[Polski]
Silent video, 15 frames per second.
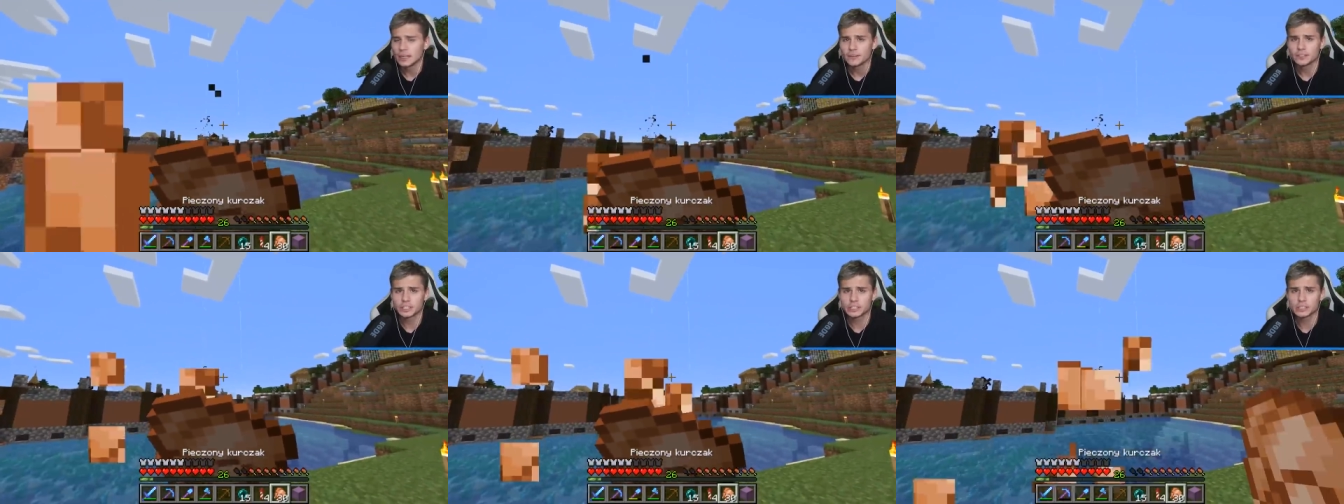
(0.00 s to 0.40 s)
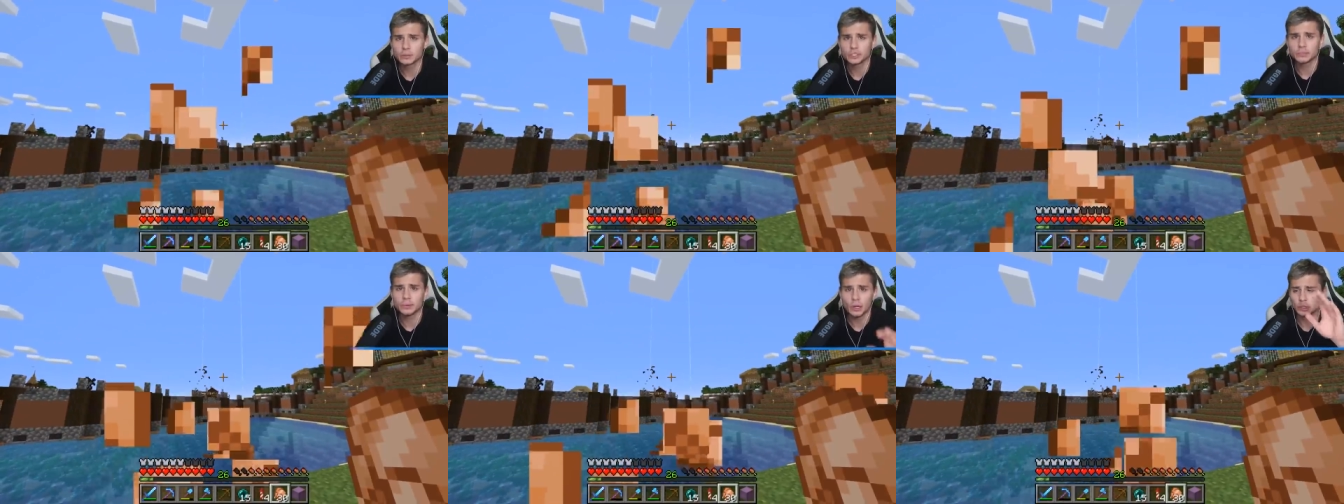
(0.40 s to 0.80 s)
Wiecie co,
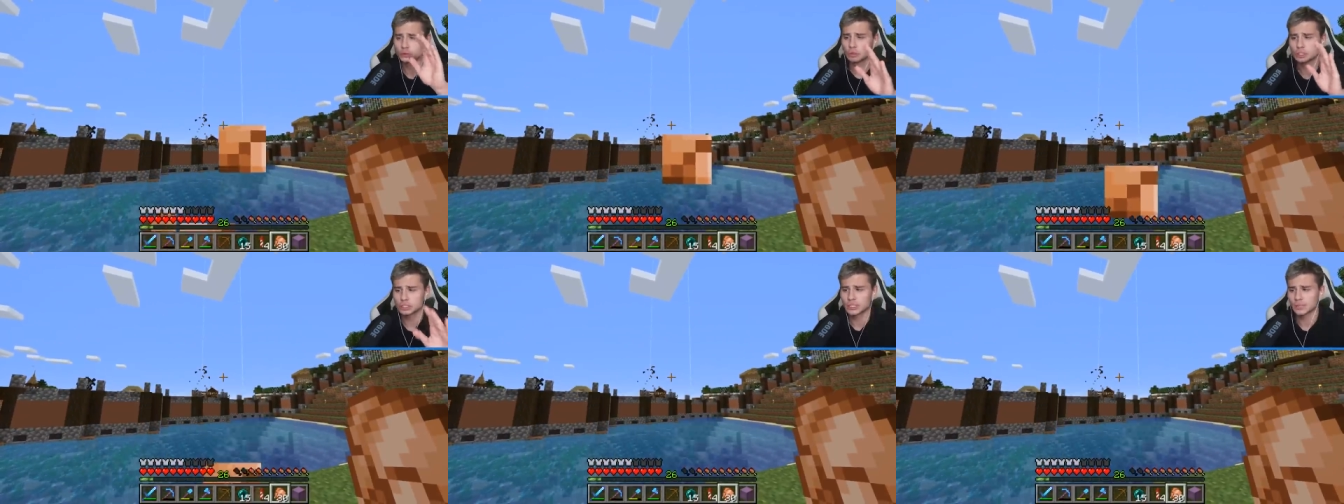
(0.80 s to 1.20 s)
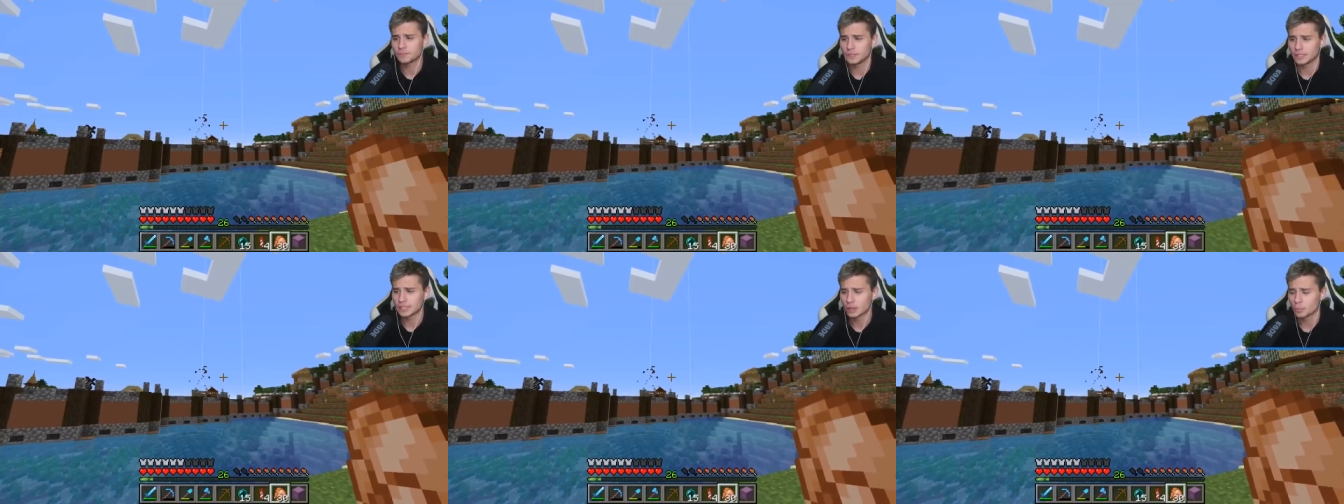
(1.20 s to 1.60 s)
musimy odłożyć na
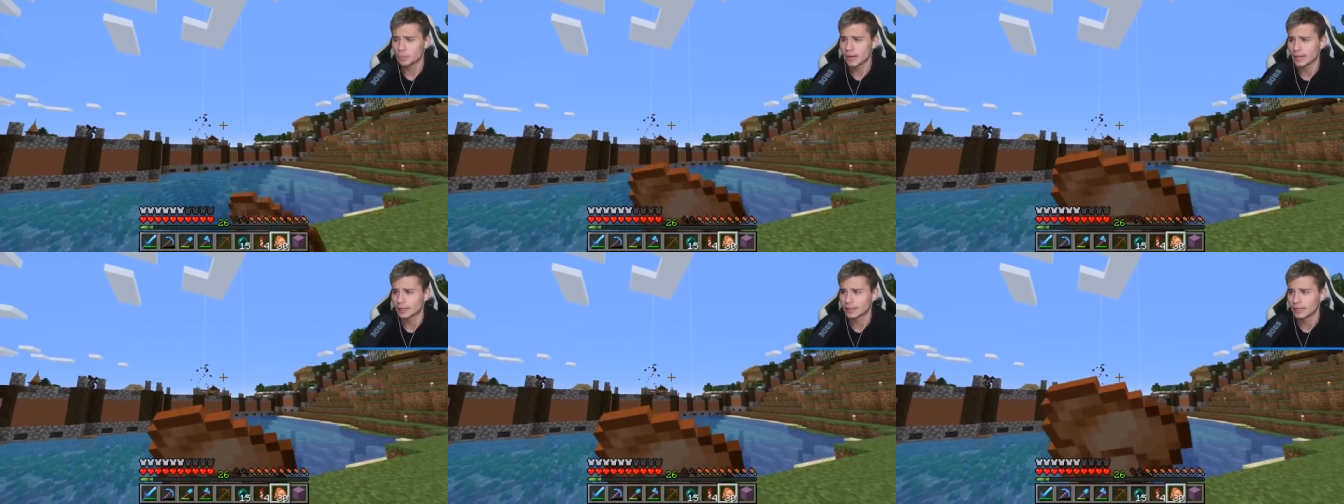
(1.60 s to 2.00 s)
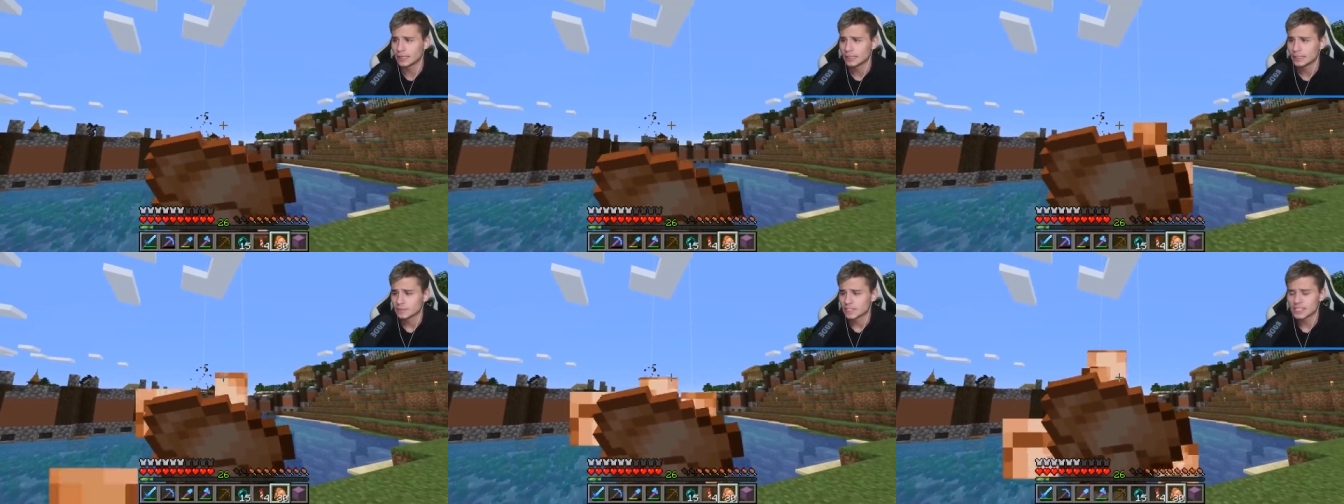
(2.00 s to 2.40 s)
chwilę tego pranka.
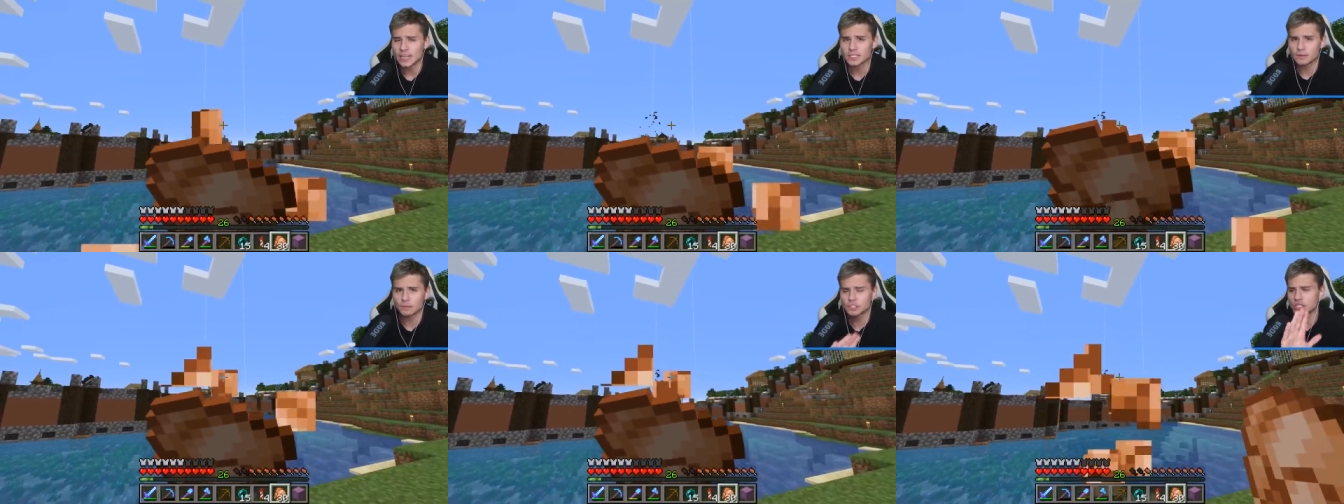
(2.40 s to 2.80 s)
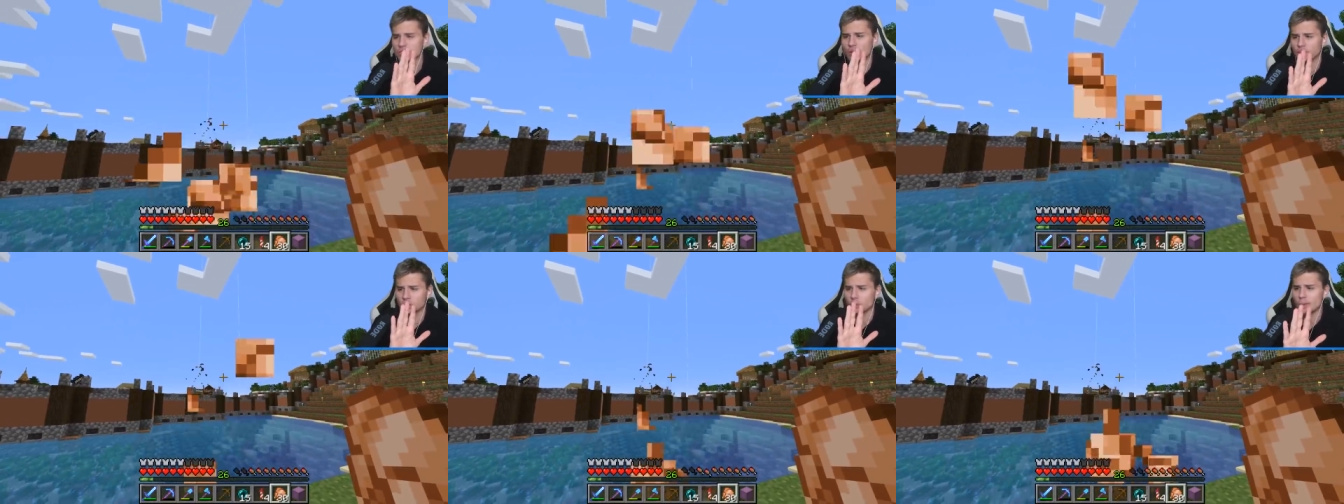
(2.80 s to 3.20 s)
Zaraz wam
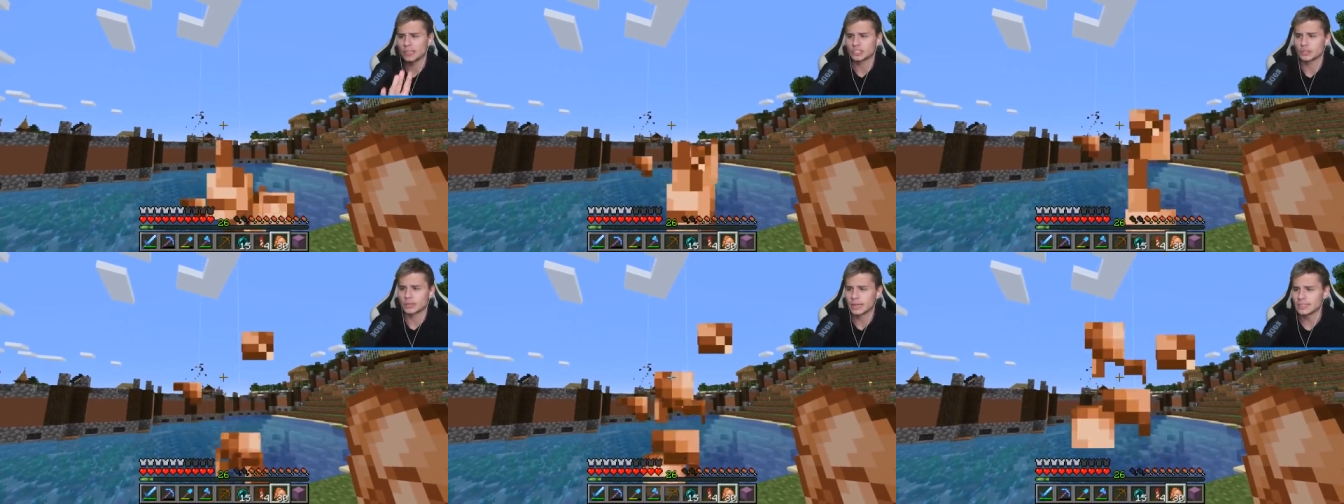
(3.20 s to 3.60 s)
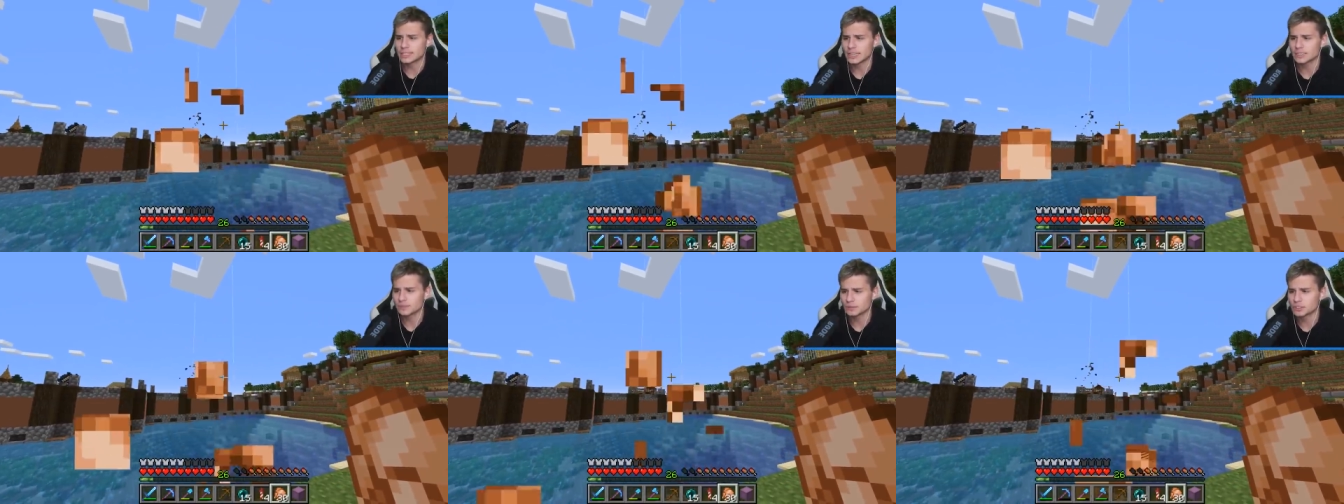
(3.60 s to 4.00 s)
wszystko wytłumaczę, okej? Okay?
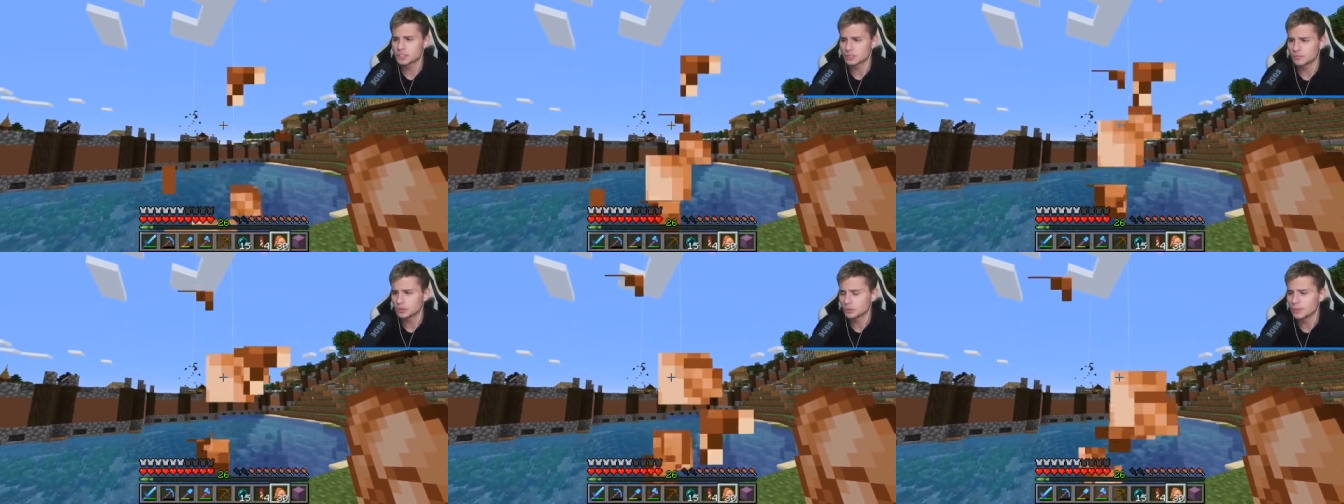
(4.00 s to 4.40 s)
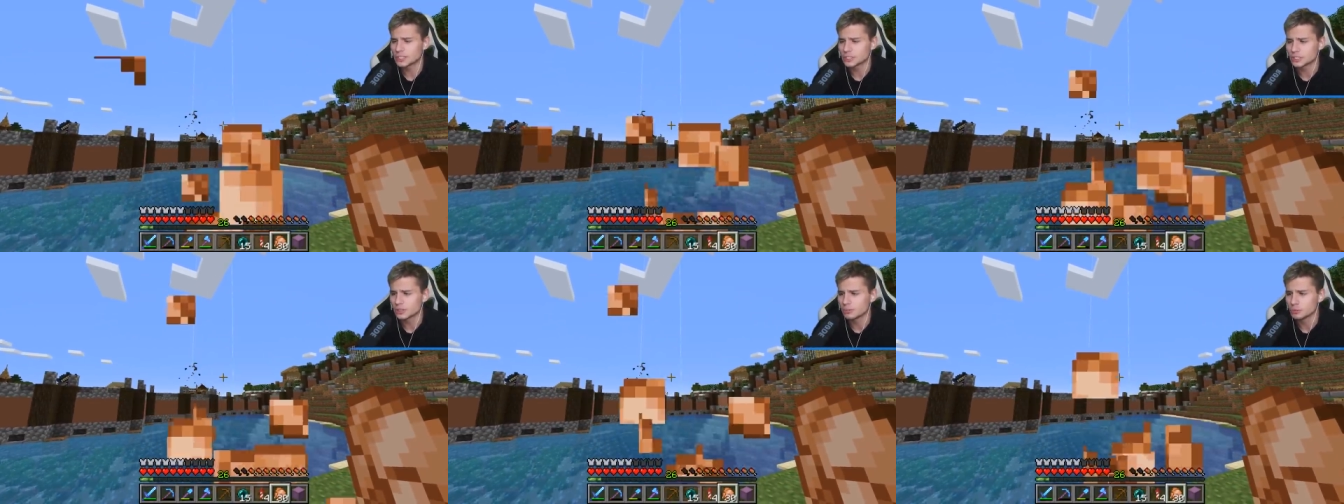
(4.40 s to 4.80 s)
Zaraz wam wszystko
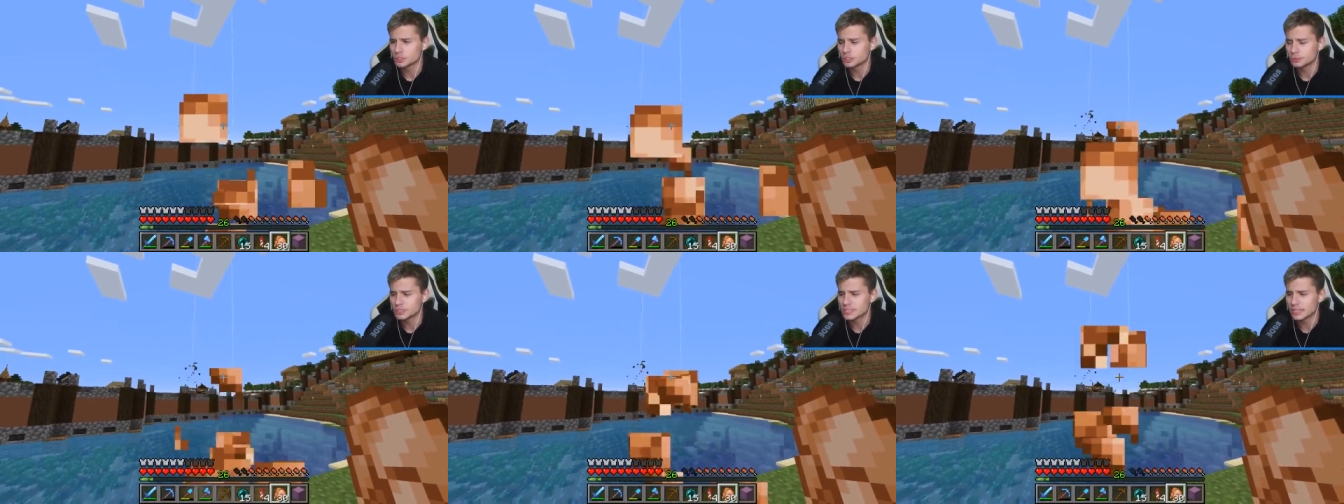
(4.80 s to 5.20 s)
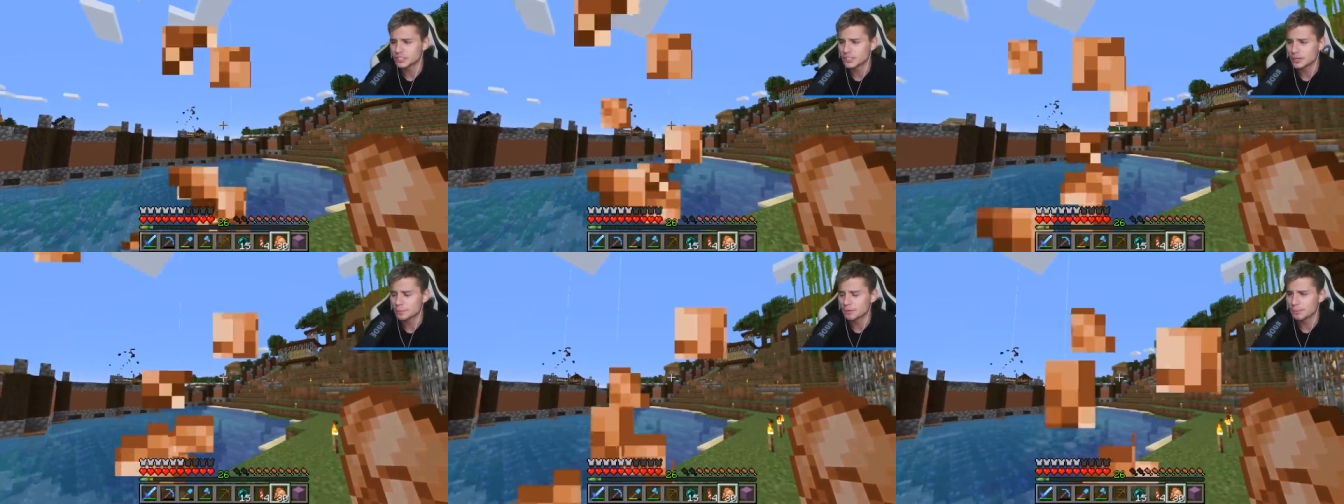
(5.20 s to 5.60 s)
wytłumaczę, tylko musimy
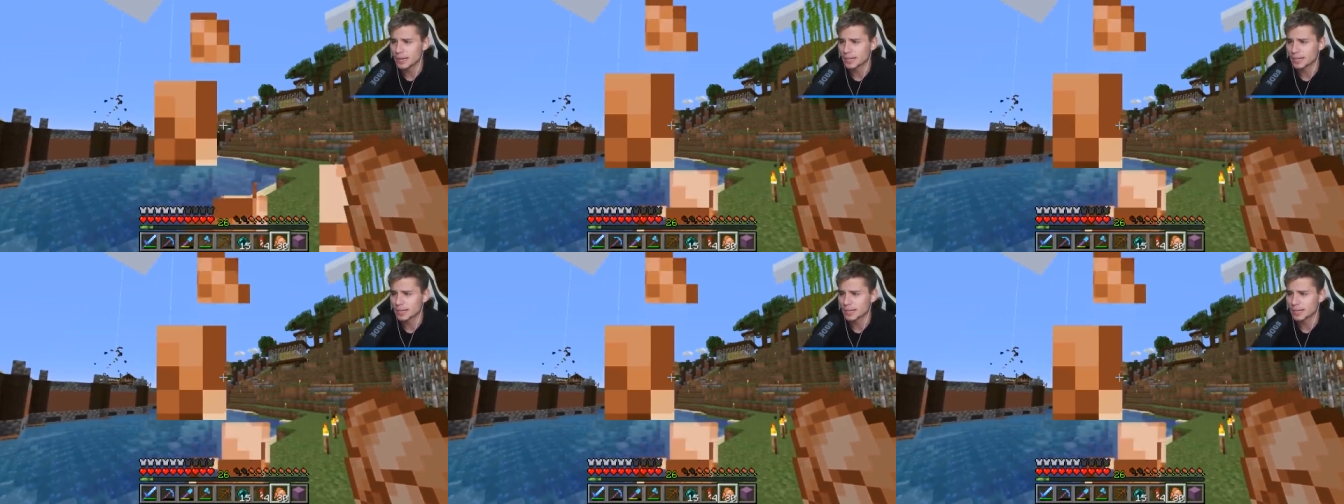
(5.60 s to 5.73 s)
znaleźć najpierw